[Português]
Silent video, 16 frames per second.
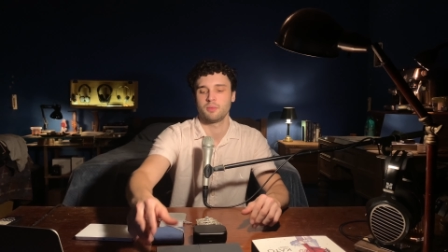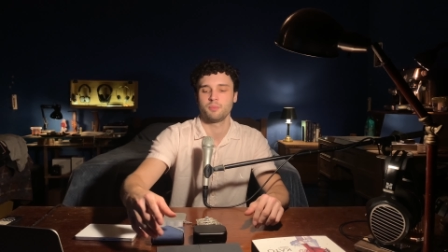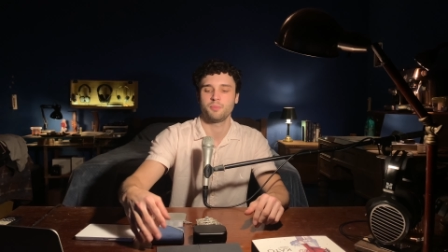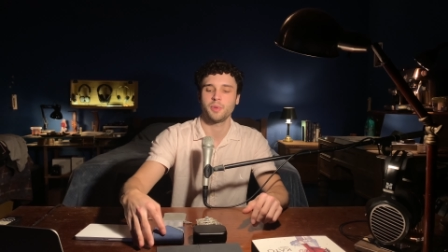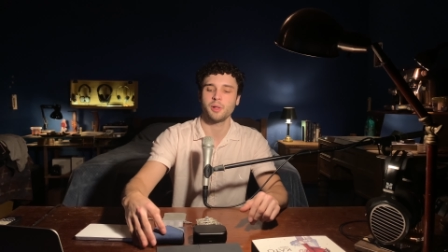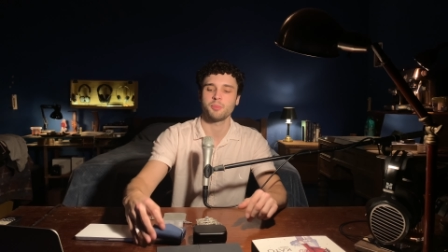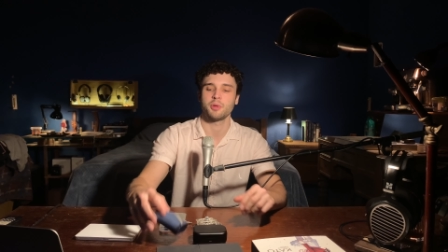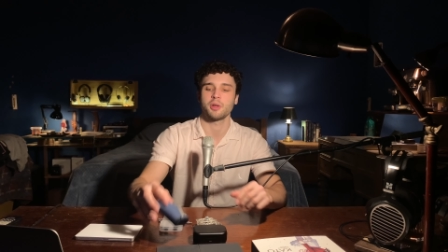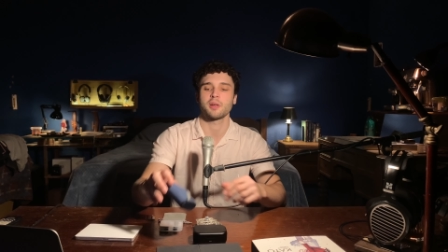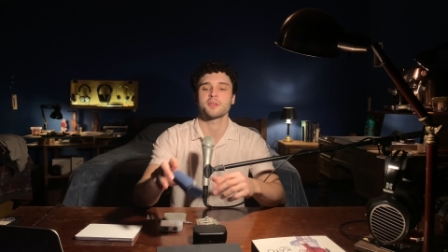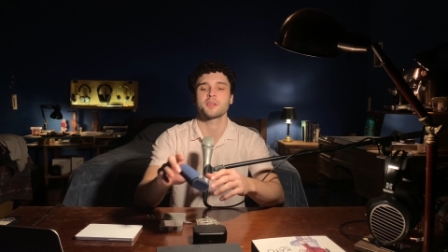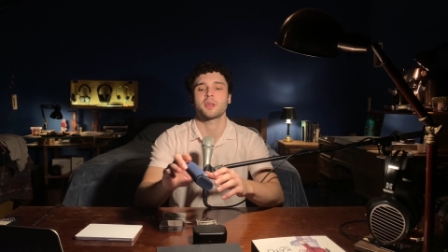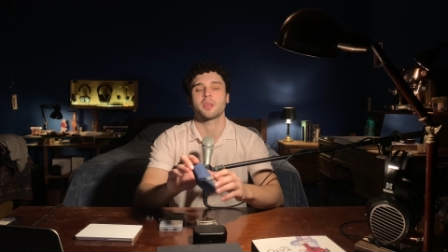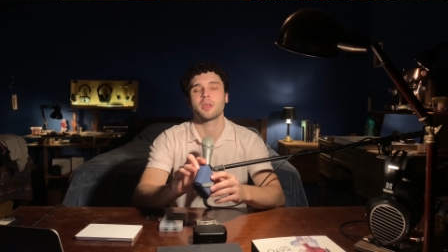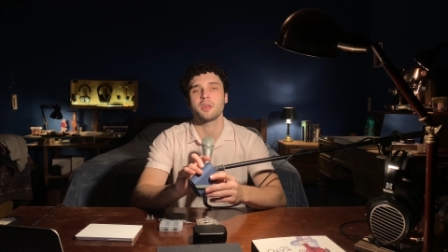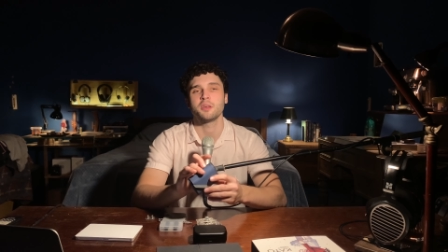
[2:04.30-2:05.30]
Primeiro
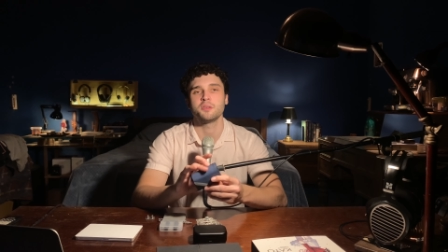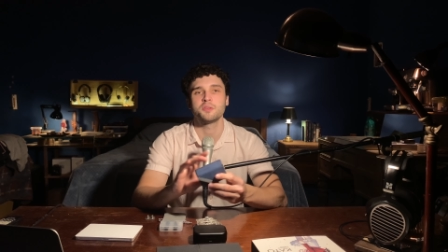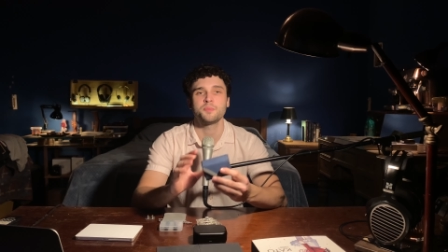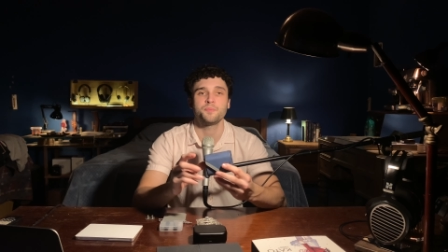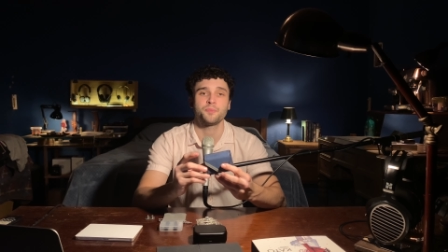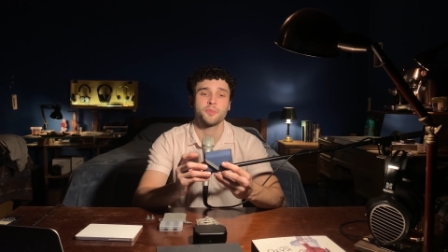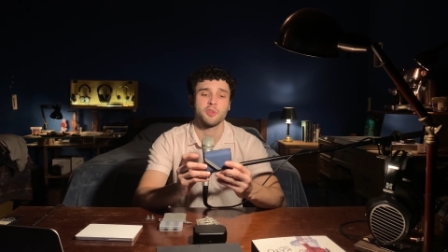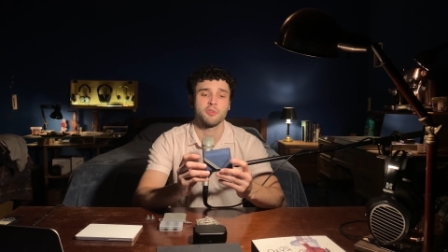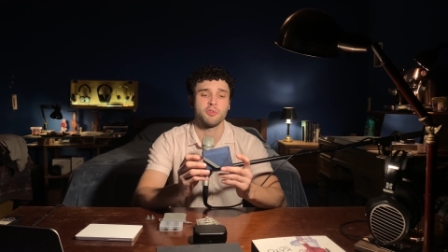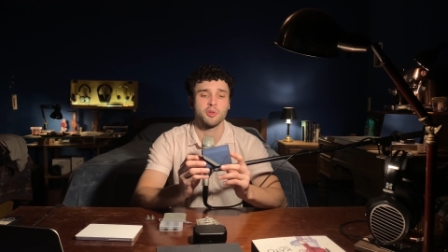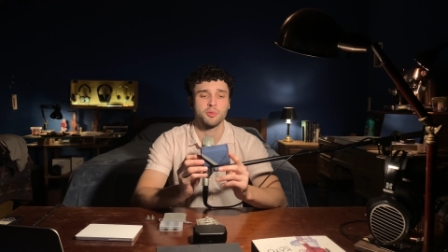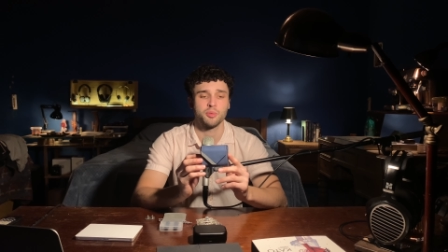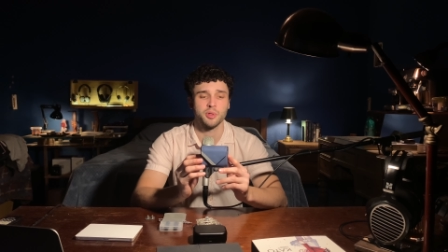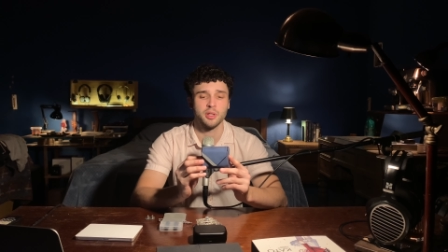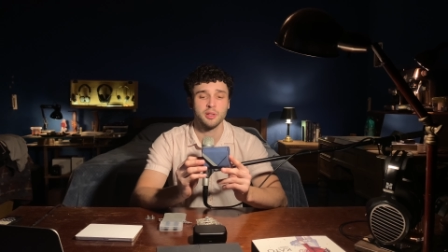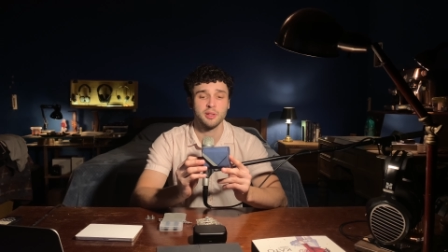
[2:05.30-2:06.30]
essa case que vem
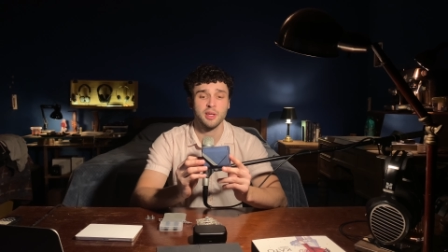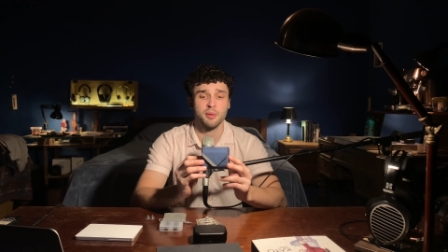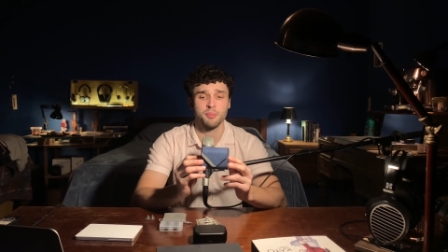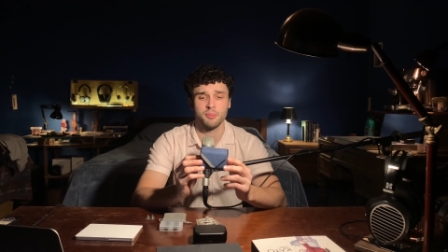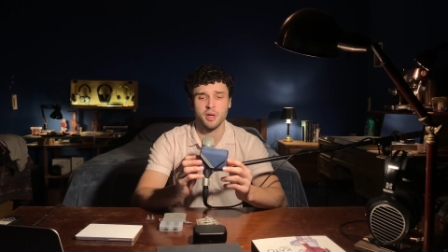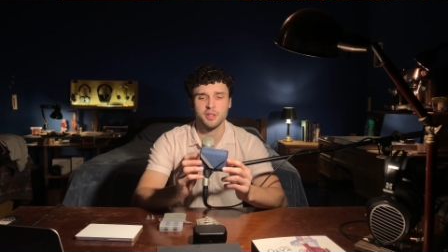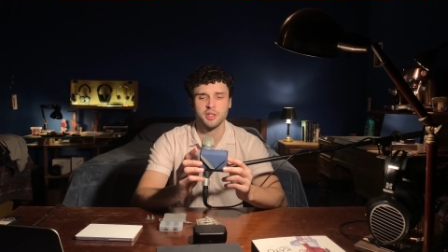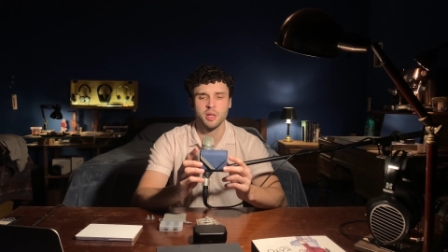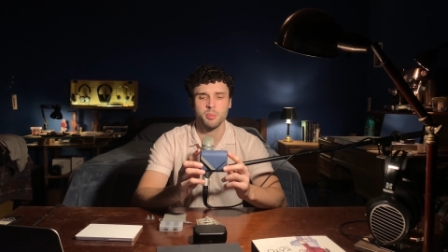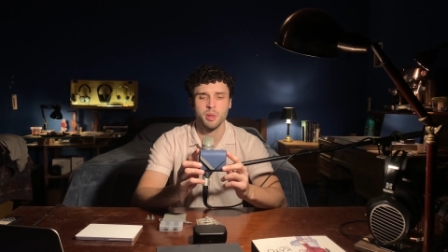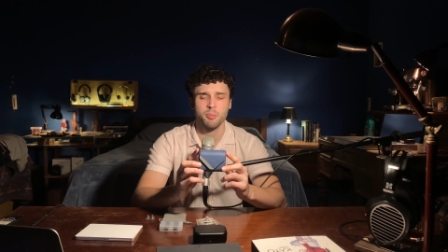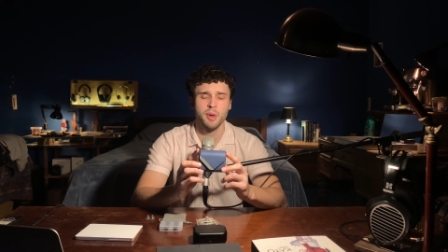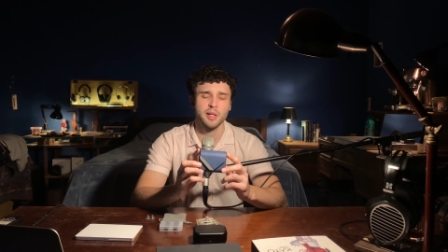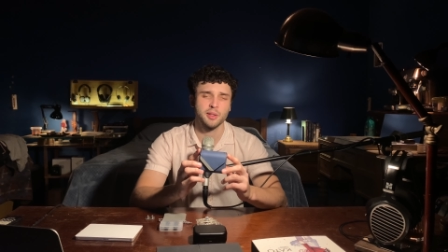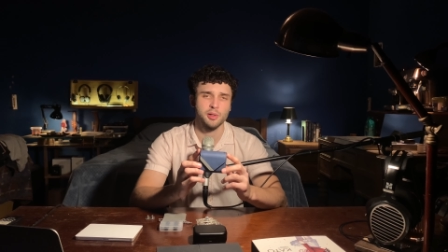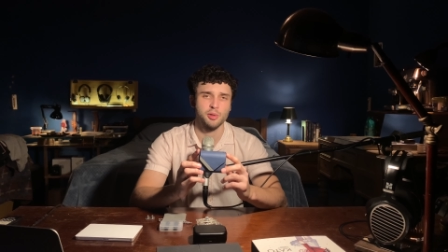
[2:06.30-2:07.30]
com ele, que é, acho que é bem
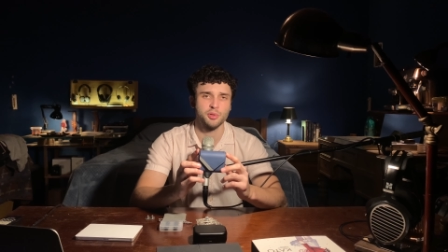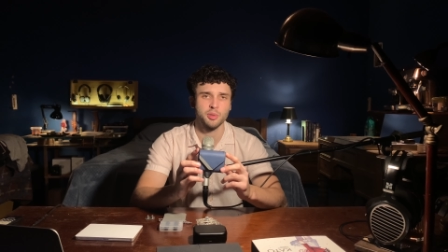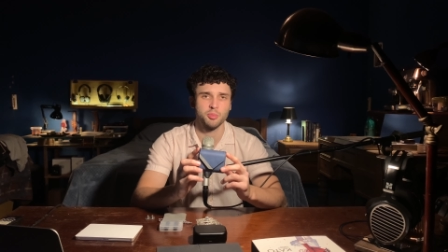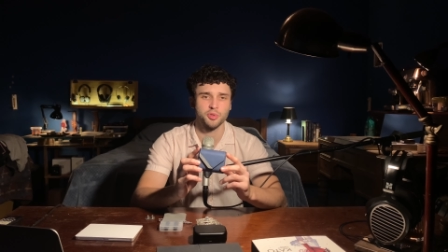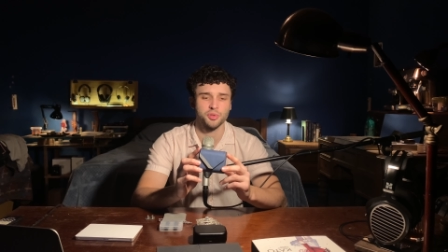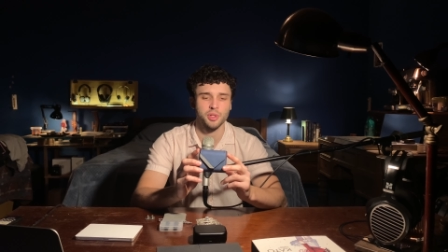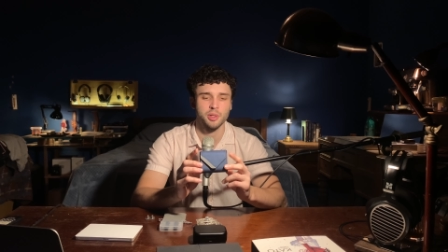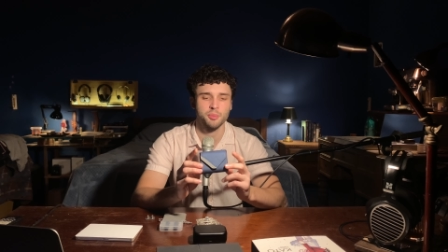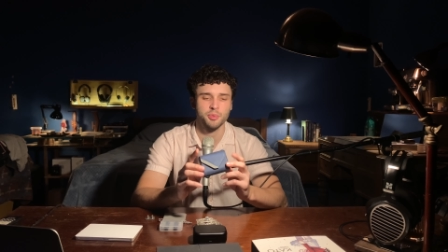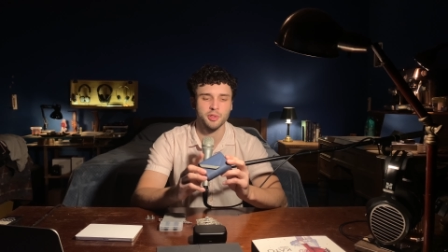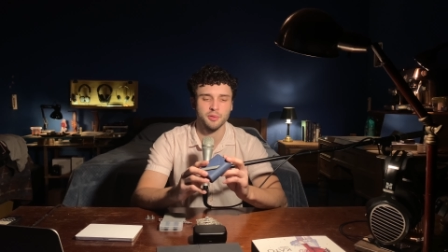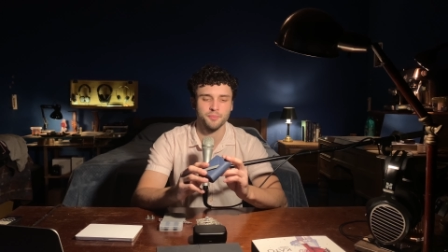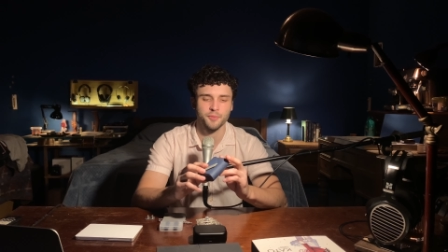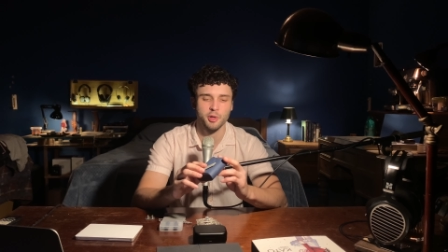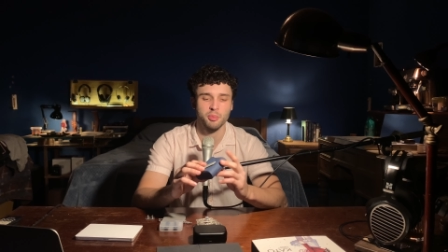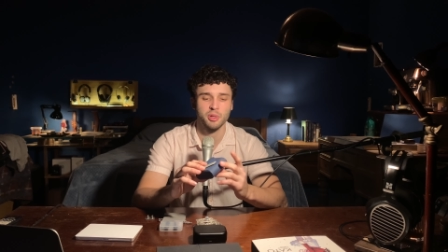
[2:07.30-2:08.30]
padrão da Mondrop,
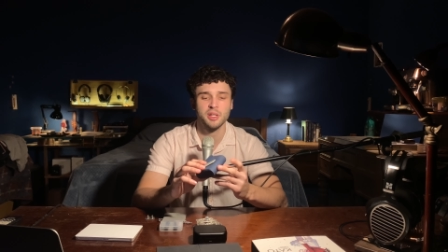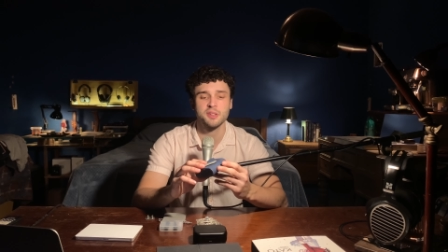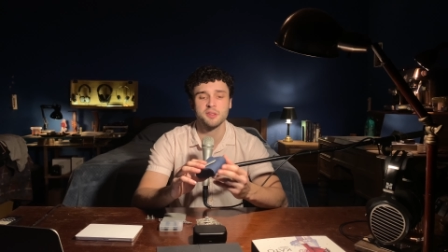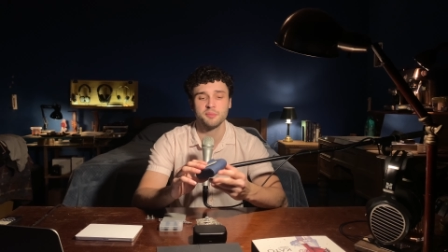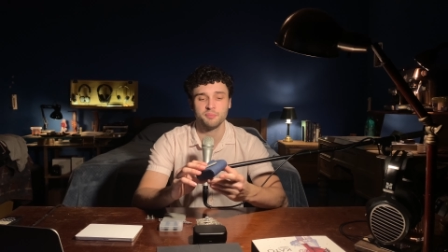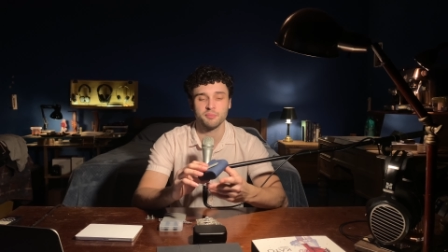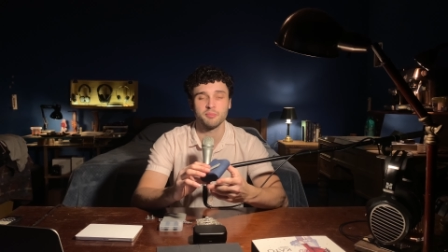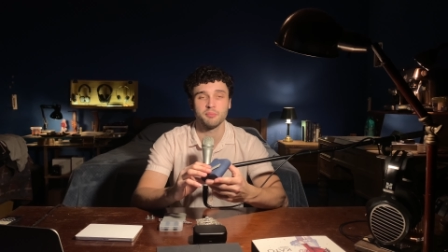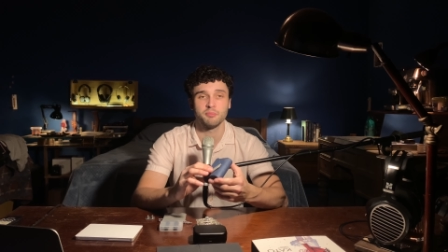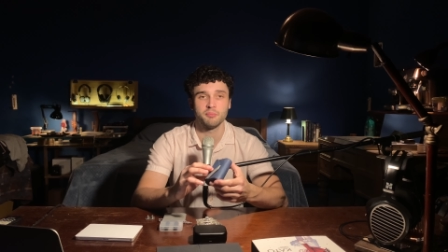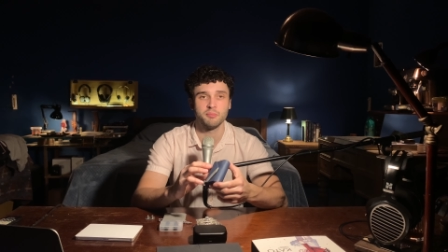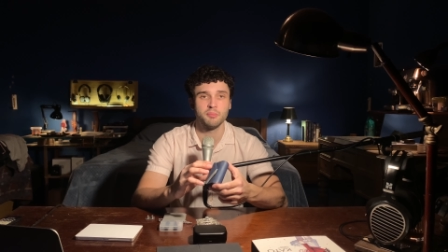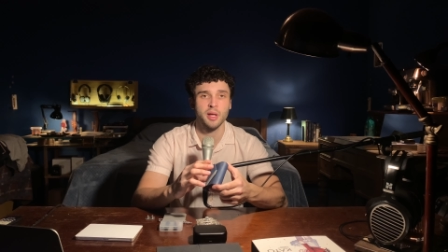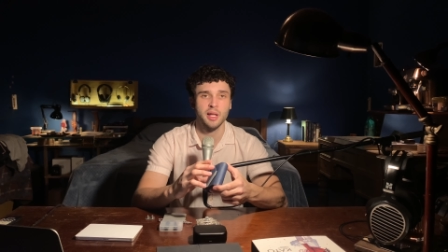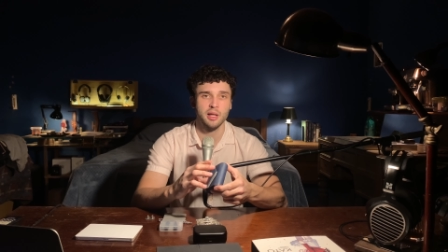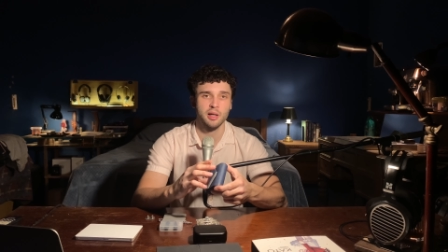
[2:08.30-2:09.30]
né? É uma case
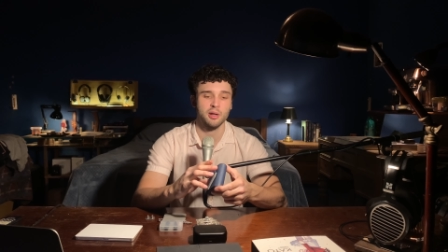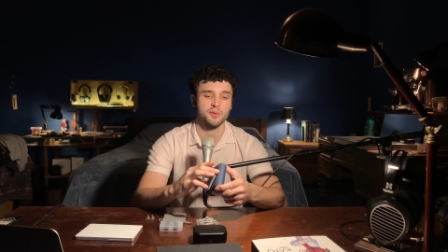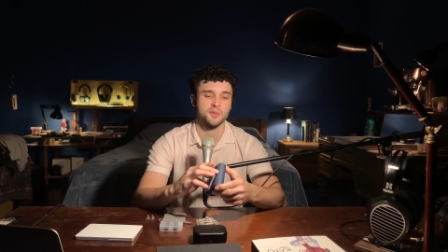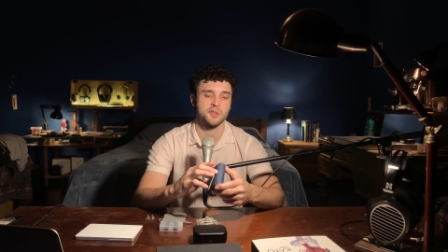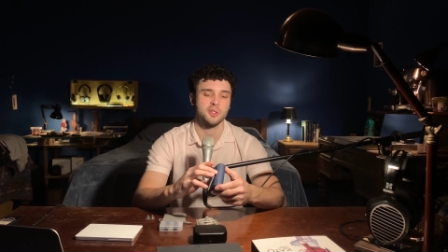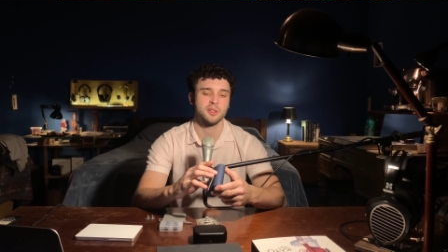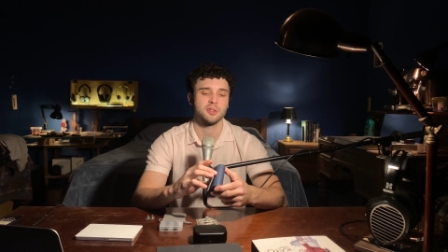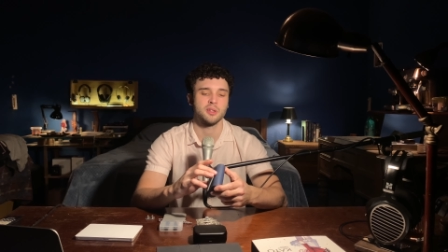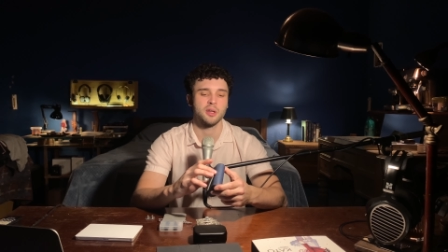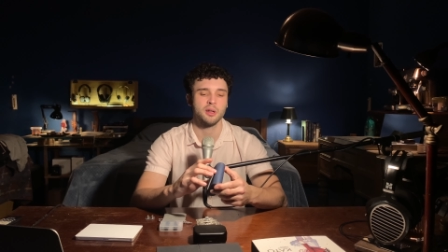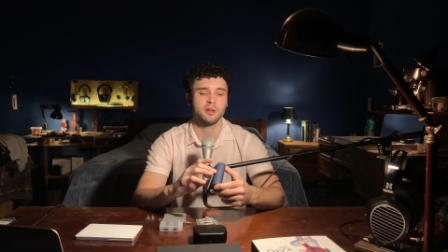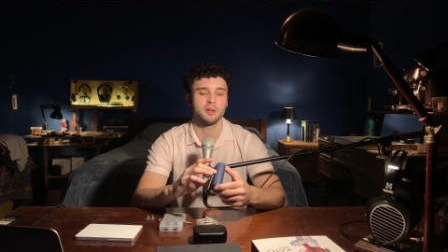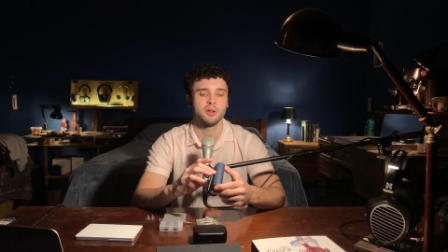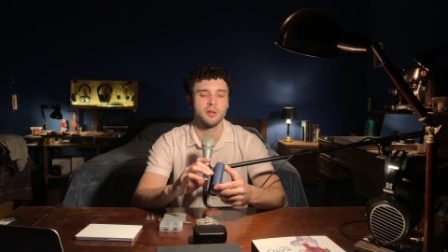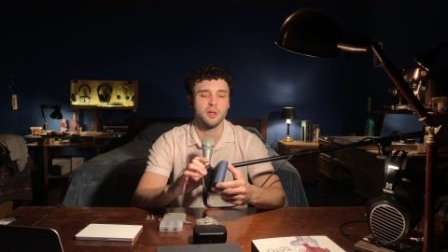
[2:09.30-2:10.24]
bem legalzinha até.